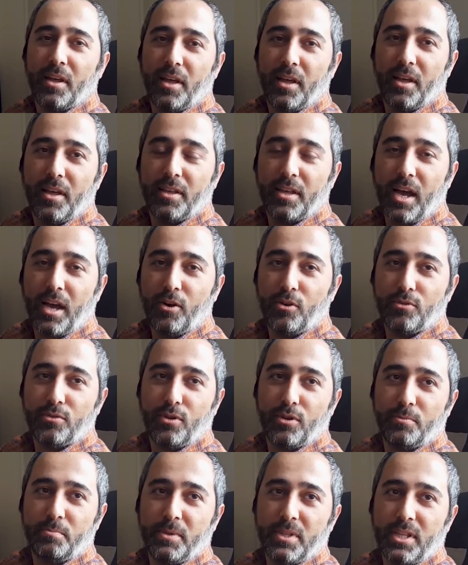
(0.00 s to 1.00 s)
Ee, yani
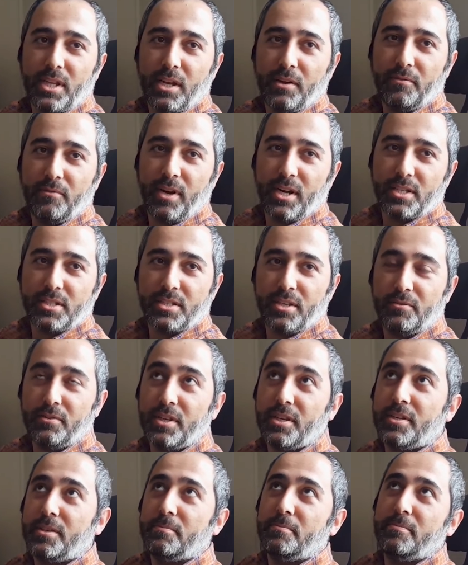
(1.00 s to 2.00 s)
14 bin liram varsa
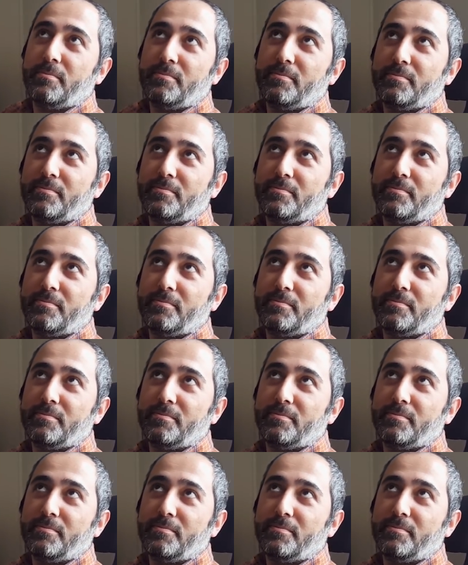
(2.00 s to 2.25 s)
veririm.